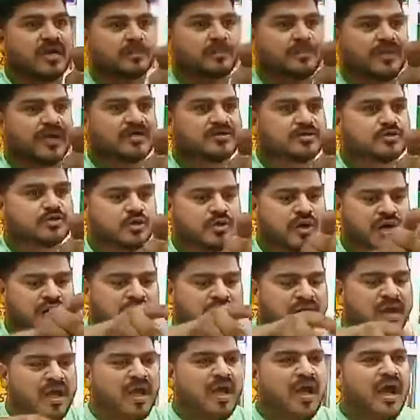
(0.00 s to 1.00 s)
हजार पांच सौ का
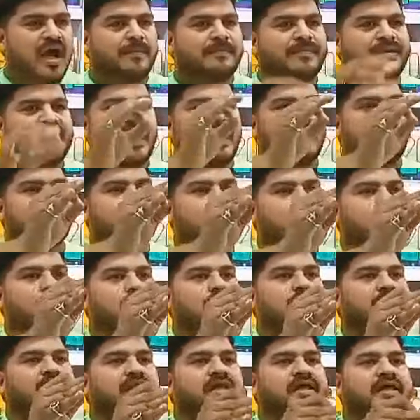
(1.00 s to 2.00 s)
अभी आप
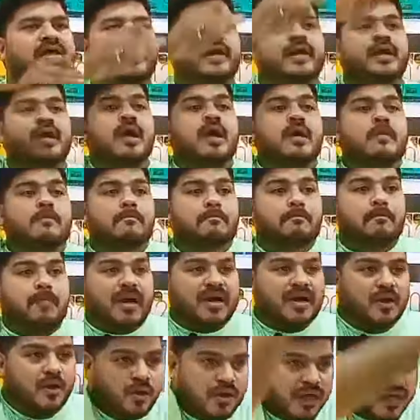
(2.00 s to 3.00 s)
लोगों के लिए
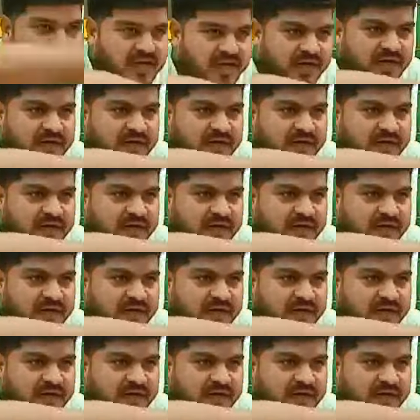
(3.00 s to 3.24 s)
बड़ों के